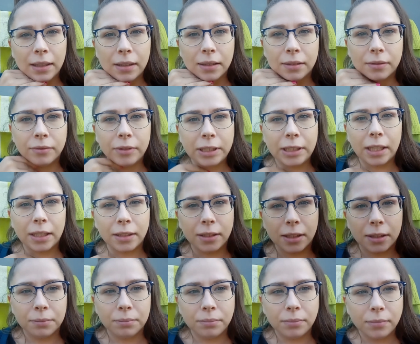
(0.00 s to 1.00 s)
Witajcie.
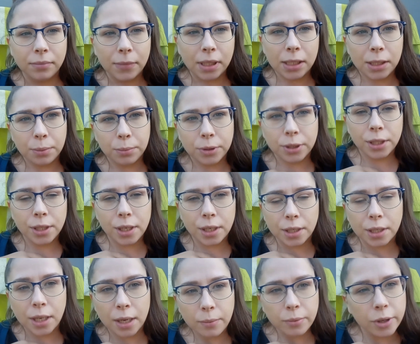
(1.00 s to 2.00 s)
Mieliśmy dzisiaj
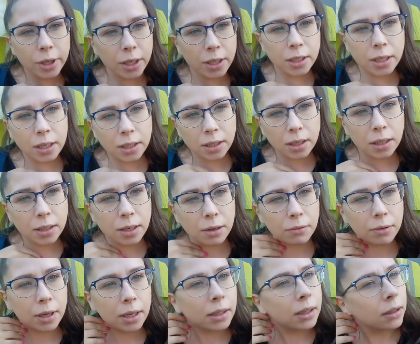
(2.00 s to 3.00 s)
nie przyjeżdżać na
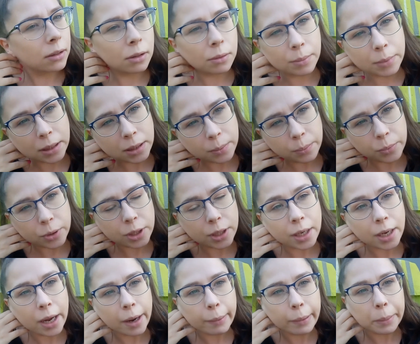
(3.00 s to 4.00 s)
działkę, natomiast
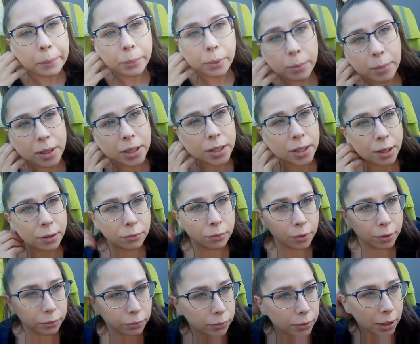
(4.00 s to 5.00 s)
przyjechałam po męża, który
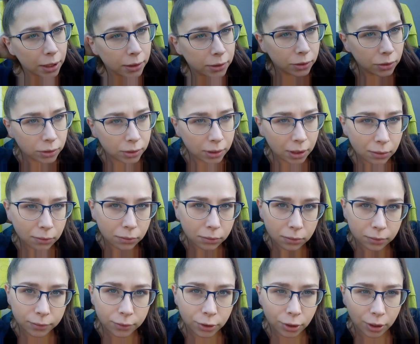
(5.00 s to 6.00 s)
tutaj został
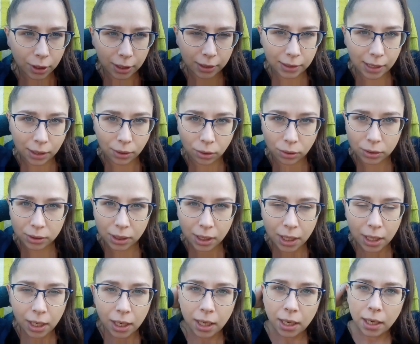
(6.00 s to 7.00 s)
wczoraj na noc.
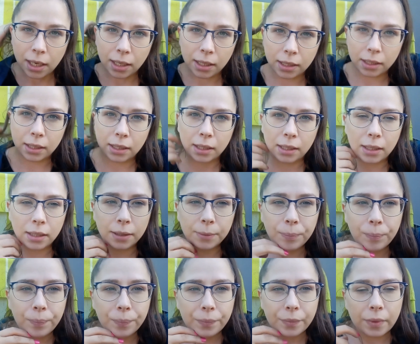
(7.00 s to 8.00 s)
E,
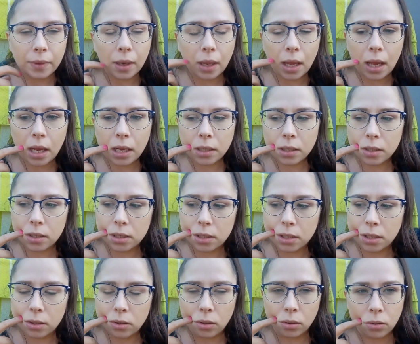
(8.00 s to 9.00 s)
a że się
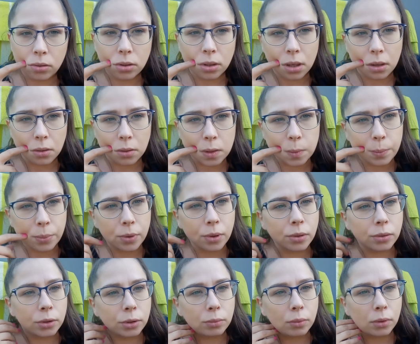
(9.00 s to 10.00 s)
troszkę
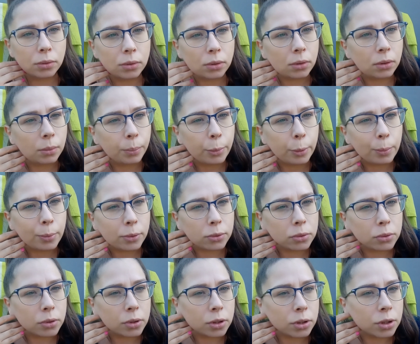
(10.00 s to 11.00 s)
rozpogodziło, to po prostu
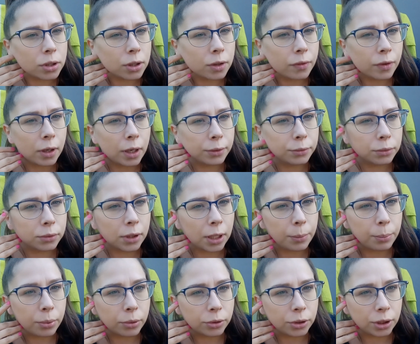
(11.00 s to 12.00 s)
jeszcze chwilę tutaj
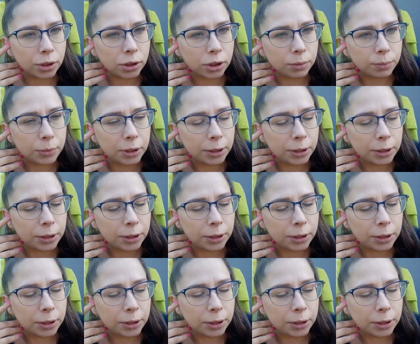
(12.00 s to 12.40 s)
posiedzimy.